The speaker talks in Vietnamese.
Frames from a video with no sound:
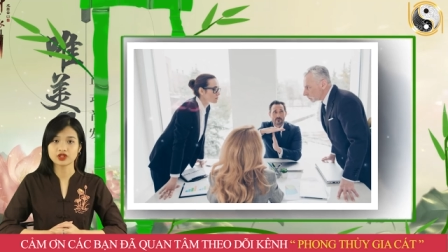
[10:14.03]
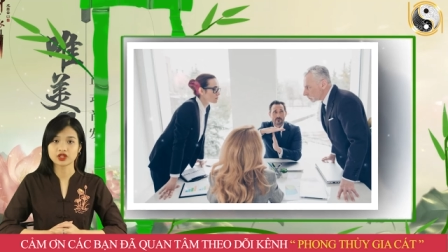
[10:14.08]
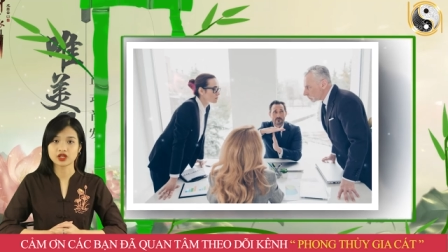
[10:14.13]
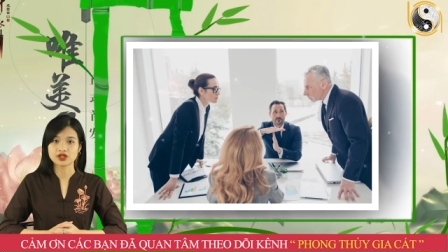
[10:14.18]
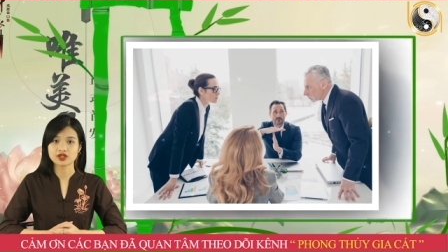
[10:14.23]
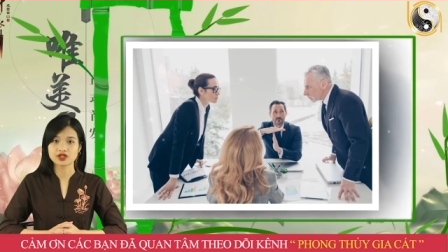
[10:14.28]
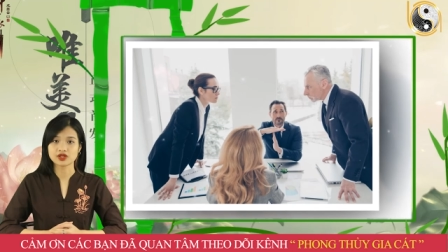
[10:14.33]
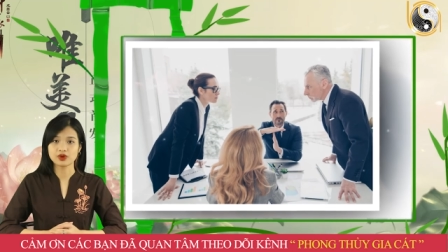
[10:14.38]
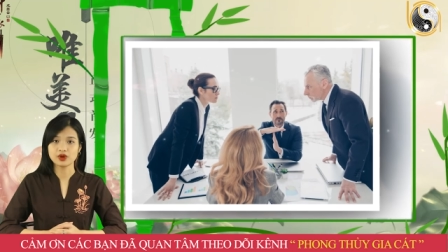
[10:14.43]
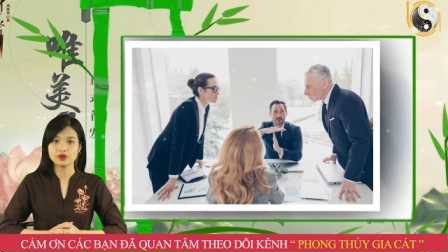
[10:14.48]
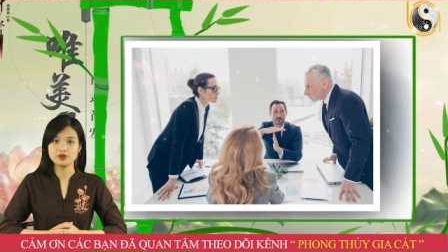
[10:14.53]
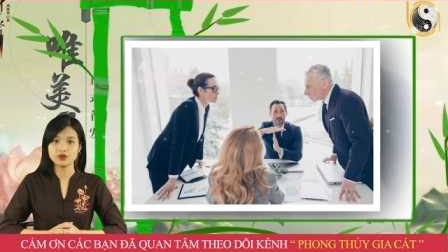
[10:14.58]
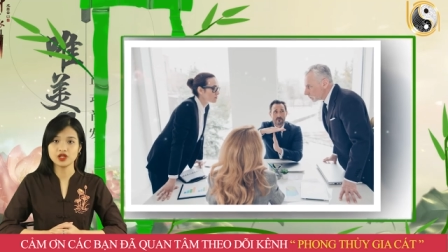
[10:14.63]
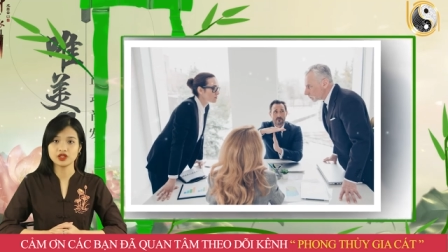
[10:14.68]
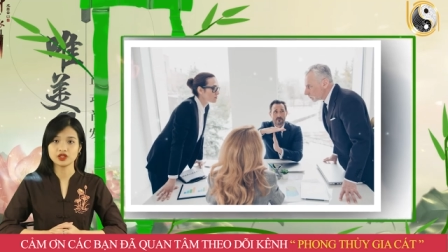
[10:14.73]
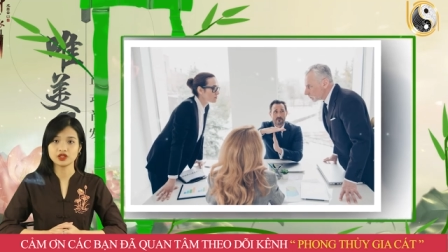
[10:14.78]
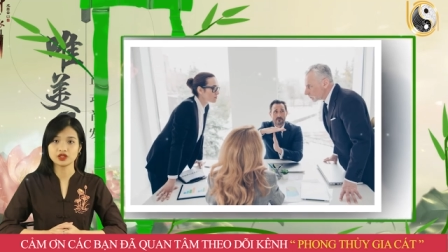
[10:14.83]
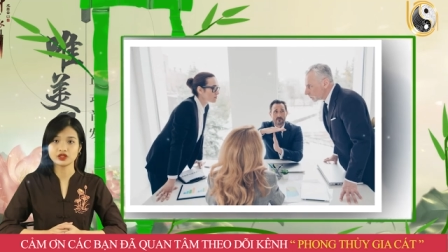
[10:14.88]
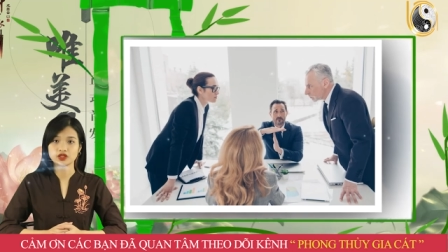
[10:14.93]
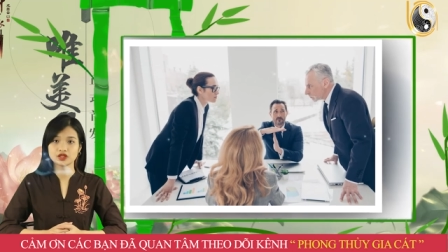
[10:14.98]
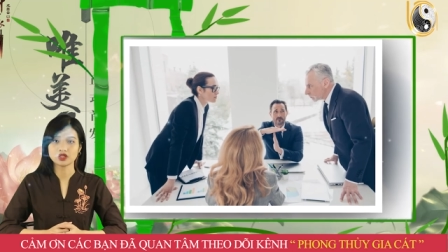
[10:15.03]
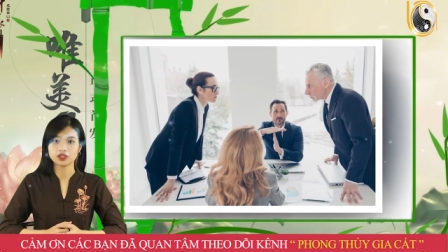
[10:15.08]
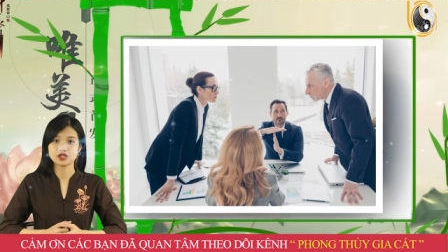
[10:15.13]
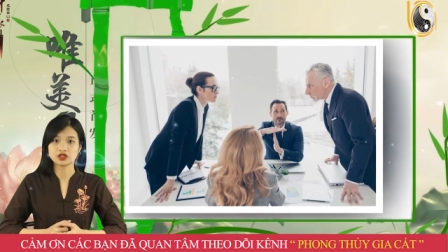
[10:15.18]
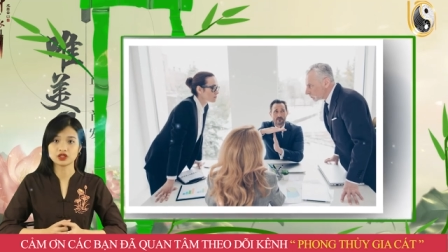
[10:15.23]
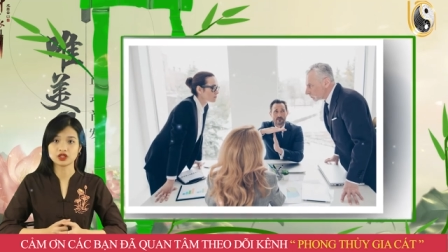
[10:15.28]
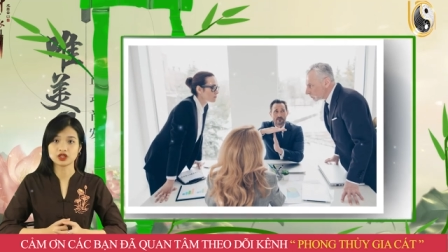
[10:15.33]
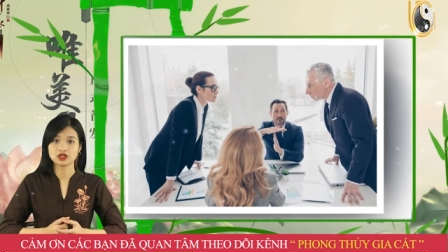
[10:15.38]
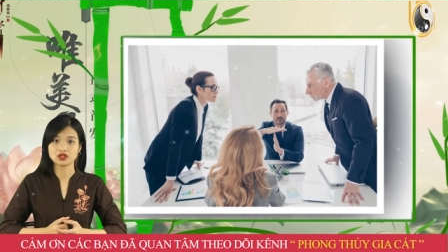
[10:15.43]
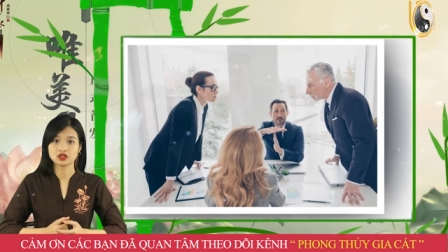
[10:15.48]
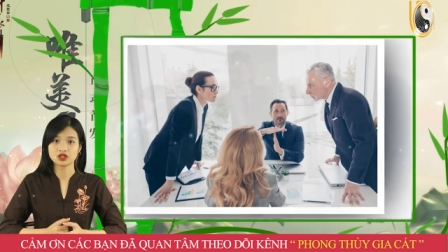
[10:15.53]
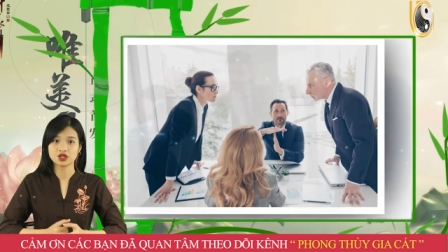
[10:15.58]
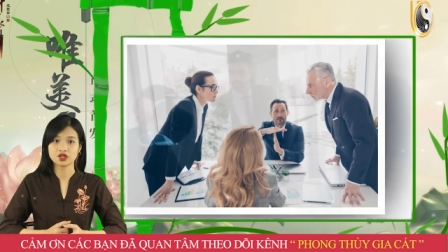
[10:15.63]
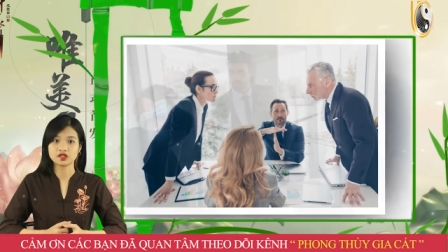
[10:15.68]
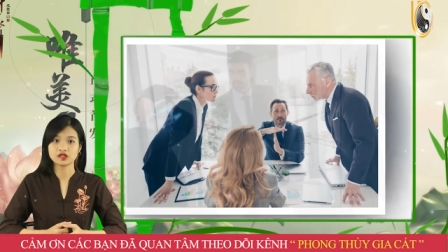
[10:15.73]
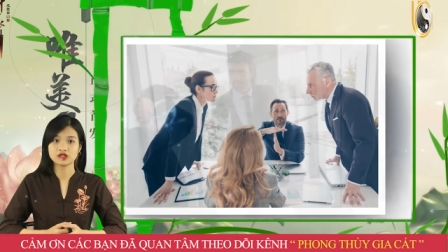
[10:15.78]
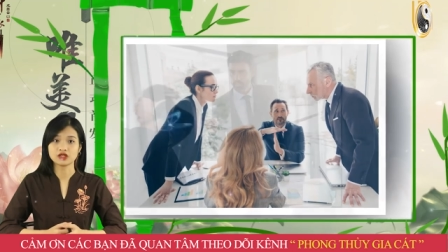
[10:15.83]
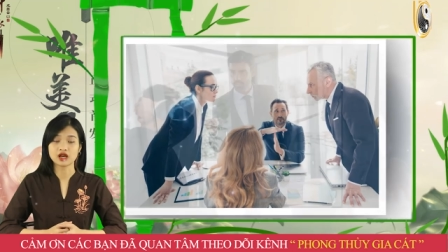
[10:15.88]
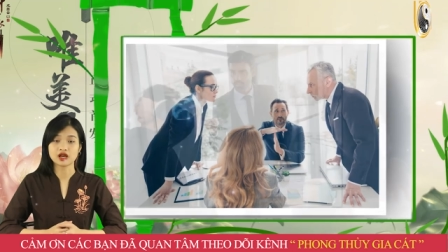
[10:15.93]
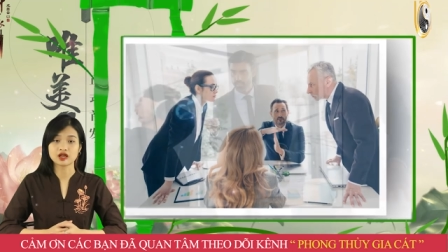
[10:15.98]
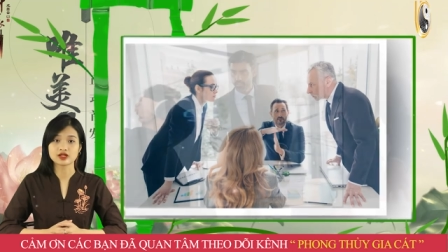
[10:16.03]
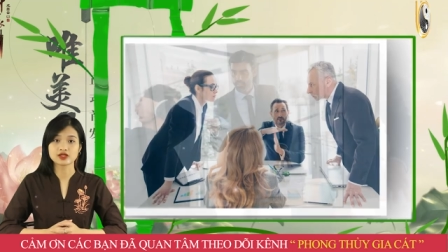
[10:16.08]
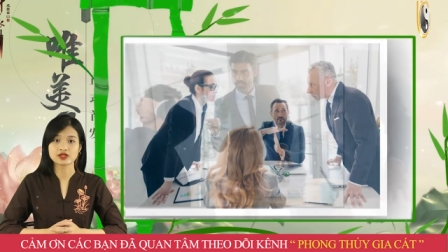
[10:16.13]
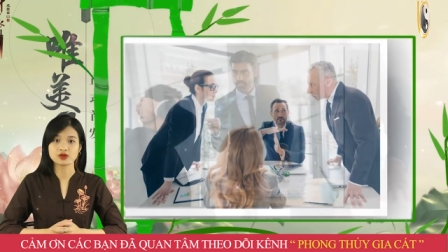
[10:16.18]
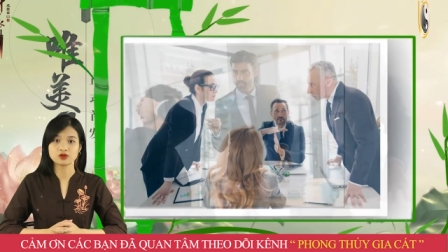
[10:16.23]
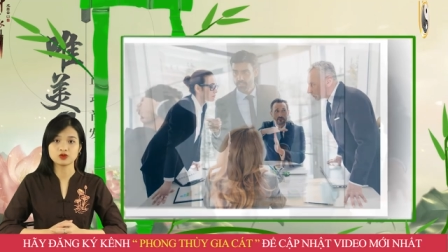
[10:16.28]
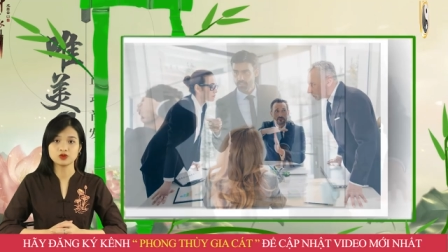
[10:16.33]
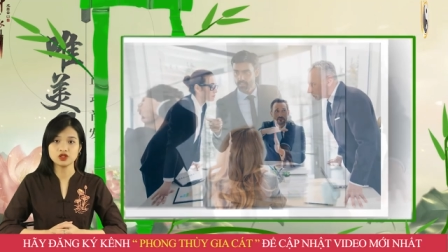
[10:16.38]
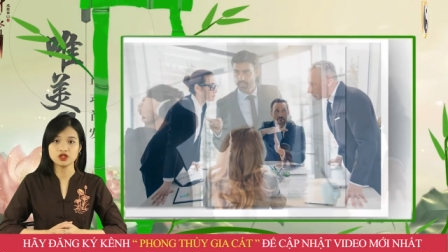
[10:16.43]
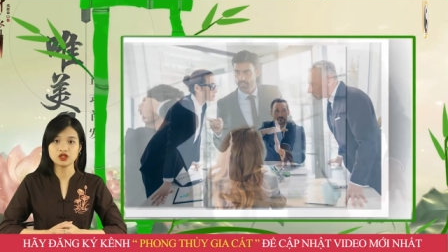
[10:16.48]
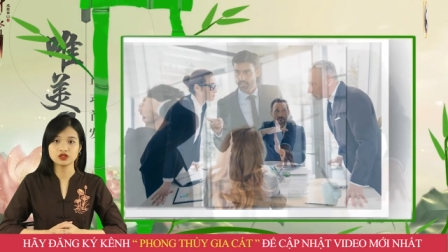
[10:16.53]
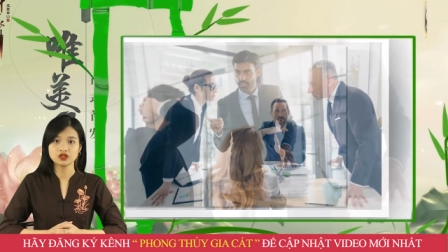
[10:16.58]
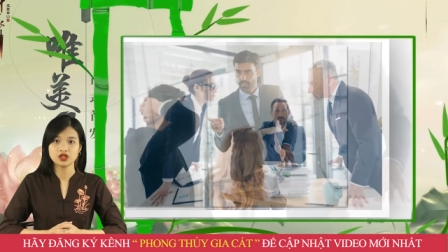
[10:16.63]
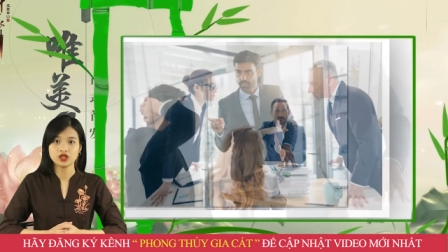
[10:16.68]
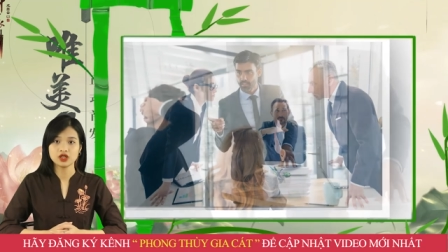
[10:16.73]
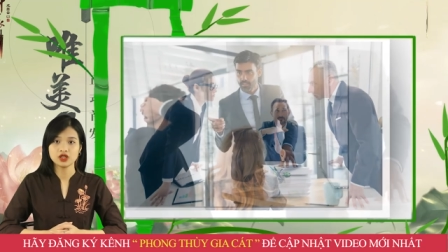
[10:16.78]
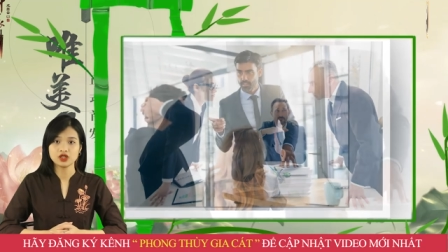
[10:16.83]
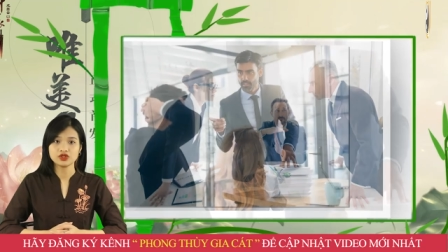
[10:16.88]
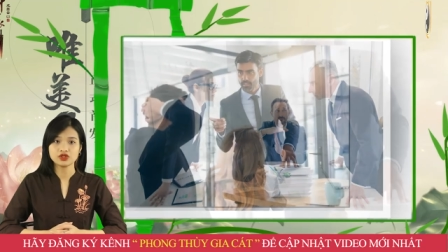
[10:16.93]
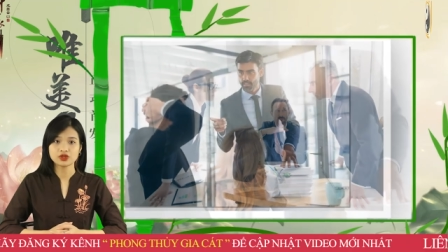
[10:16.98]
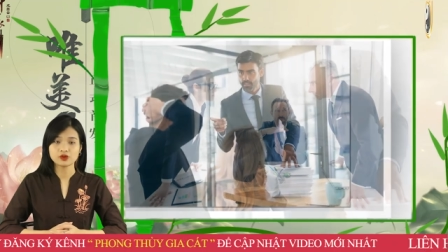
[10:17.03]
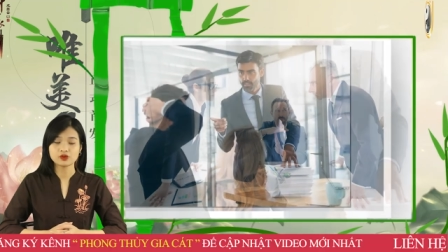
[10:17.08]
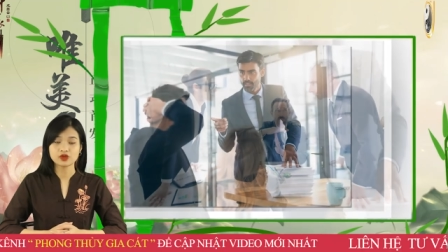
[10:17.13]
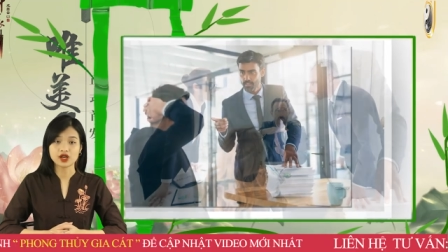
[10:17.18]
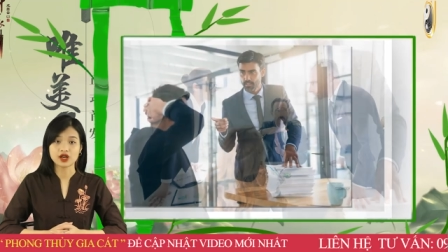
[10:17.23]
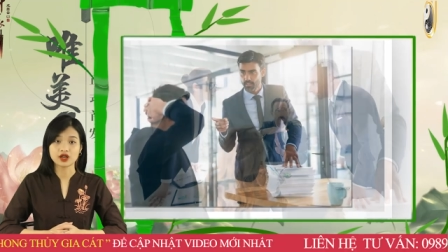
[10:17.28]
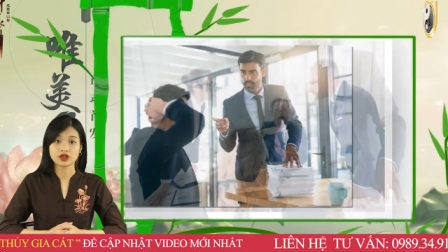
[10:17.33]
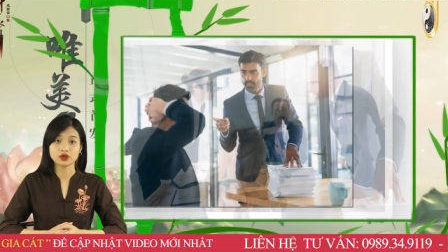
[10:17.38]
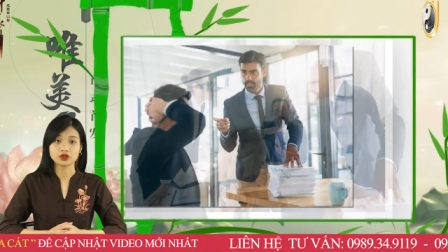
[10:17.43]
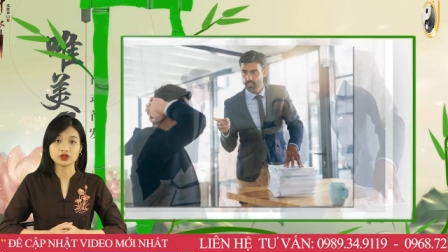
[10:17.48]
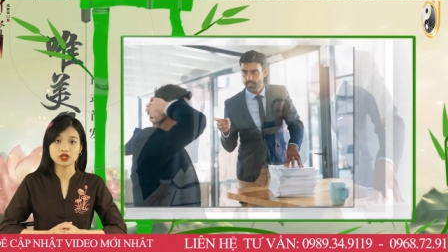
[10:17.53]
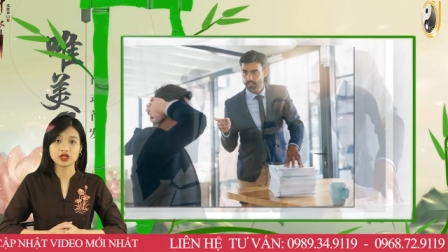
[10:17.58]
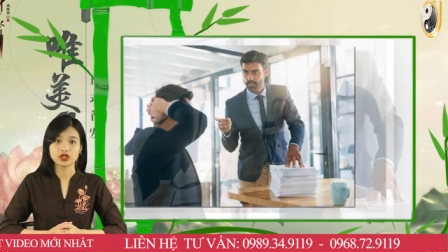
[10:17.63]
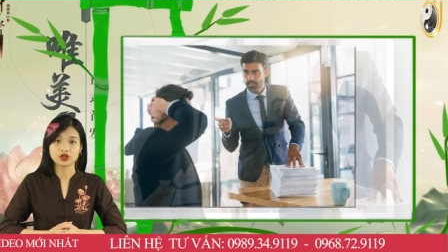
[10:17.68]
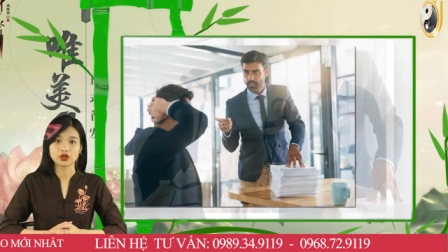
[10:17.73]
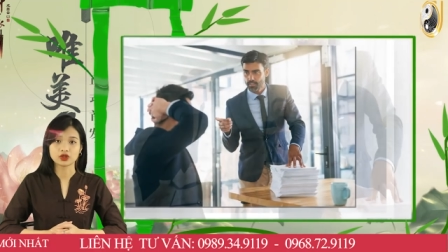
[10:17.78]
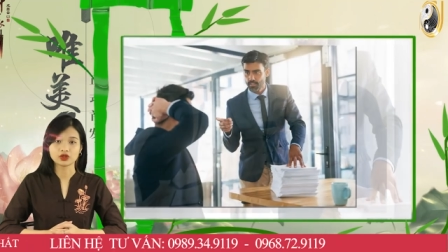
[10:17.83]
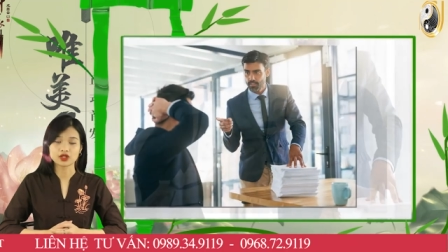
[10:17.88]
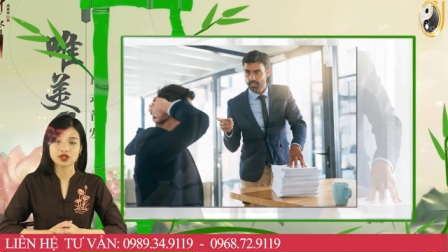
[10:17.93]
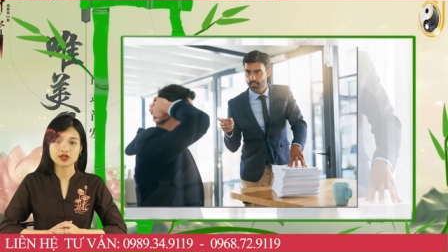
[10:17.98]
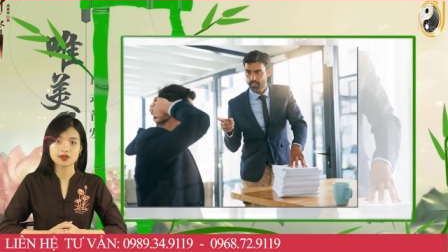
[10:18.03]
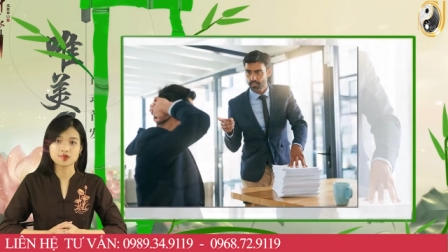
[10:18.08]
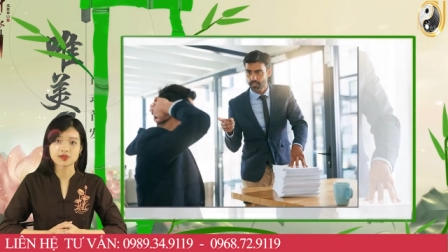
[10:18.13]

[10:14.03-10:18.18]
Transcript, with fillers: và tháng 6 âm lịch cần cẩn thận hạn sông nước, trong nhà có thể có tăng